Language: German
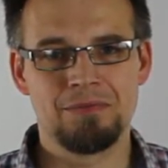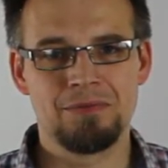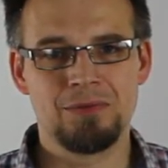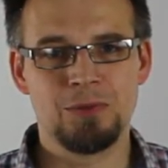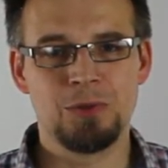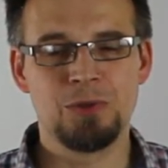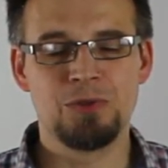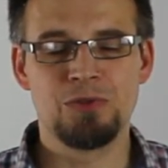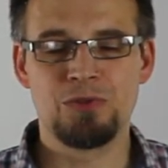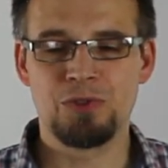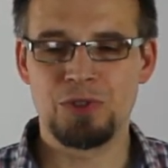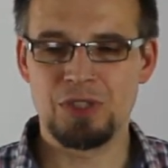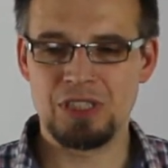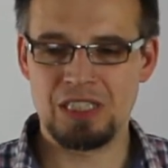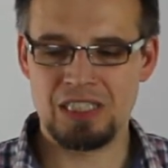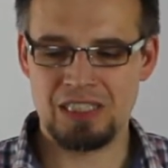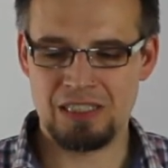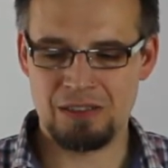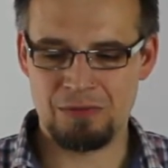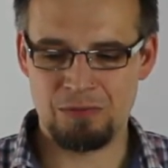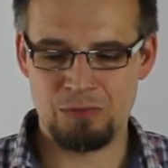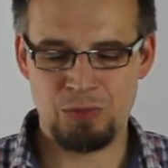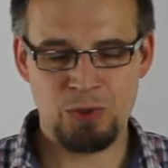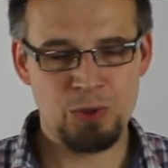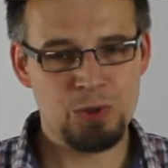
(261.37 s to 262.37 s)
Und von
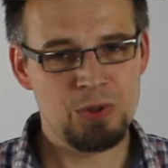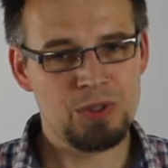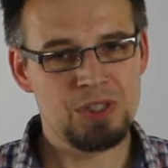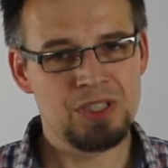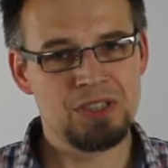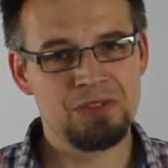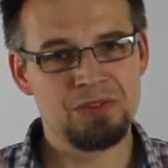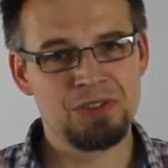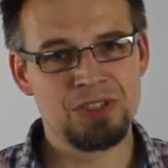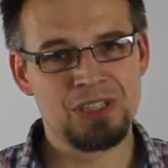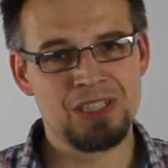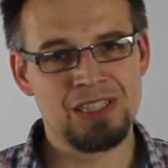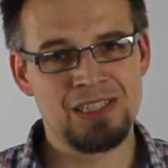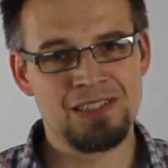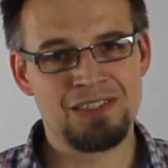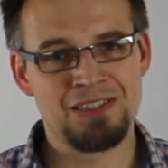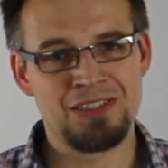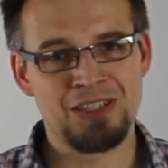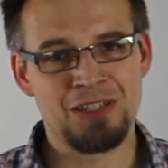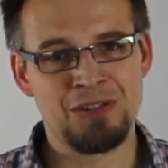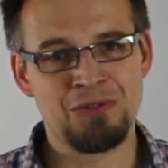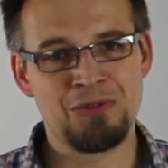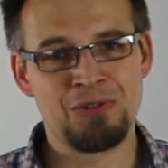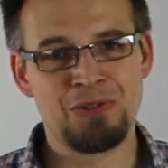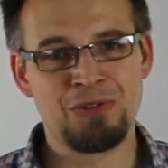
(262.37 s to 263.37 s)
diesen Punkten, die wir in der
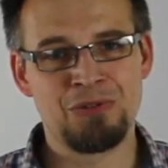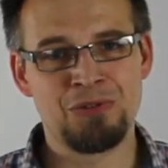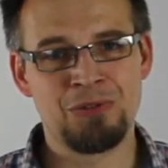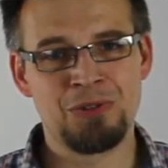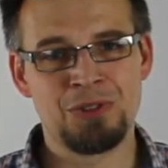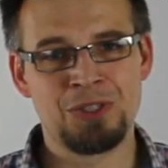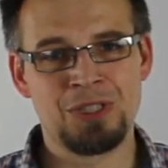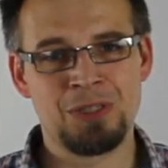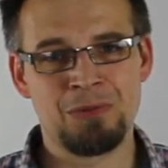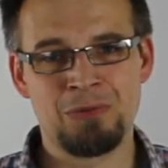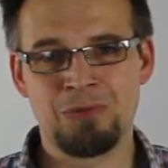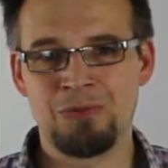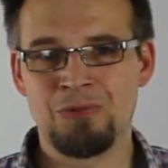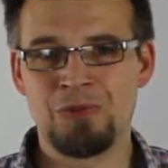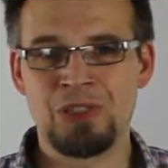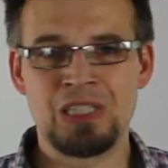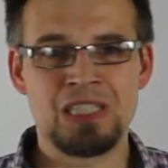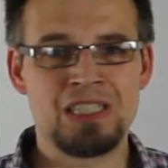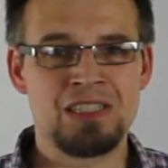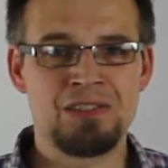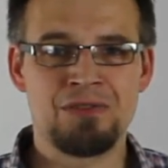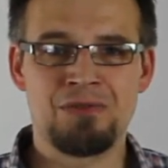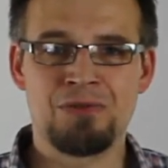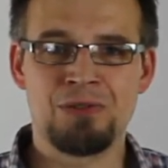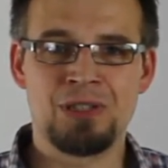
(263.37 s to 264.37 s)
Liste aufgeführt haben,
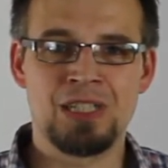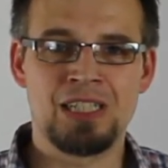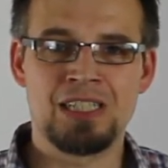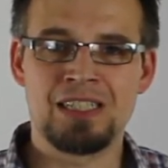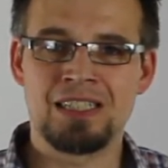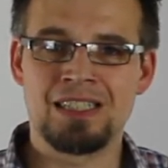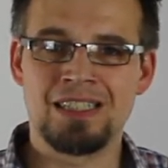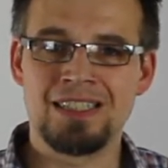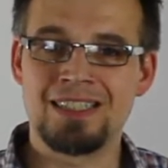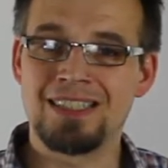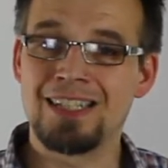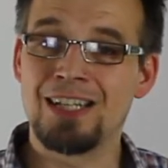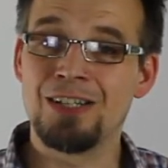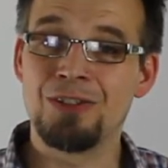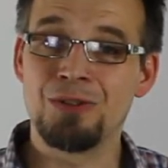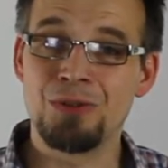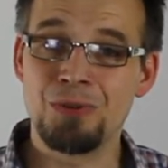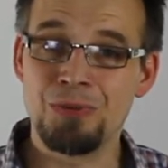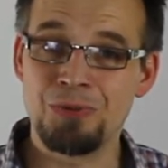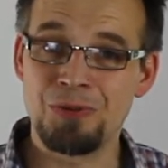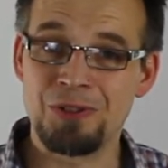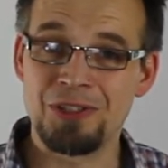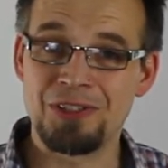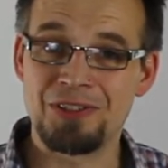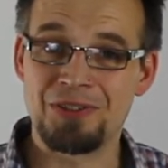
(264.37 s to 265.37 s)
werden Sie vielleicht nicht alle
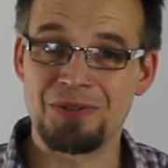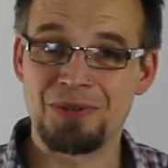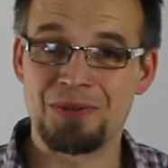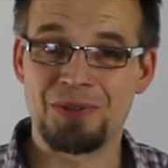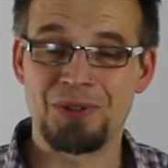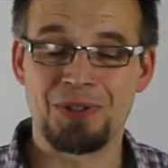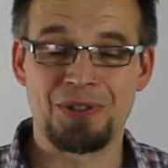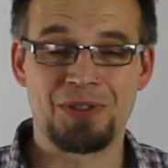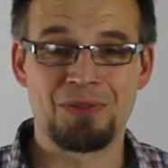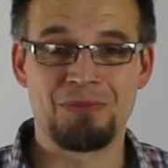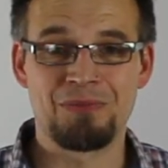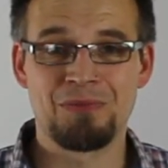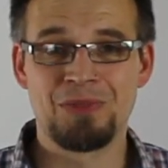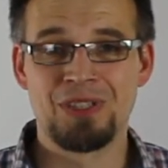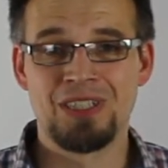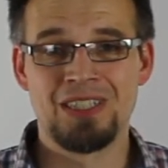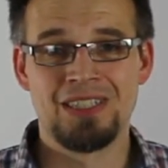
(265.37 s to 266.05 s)
umsetzen können.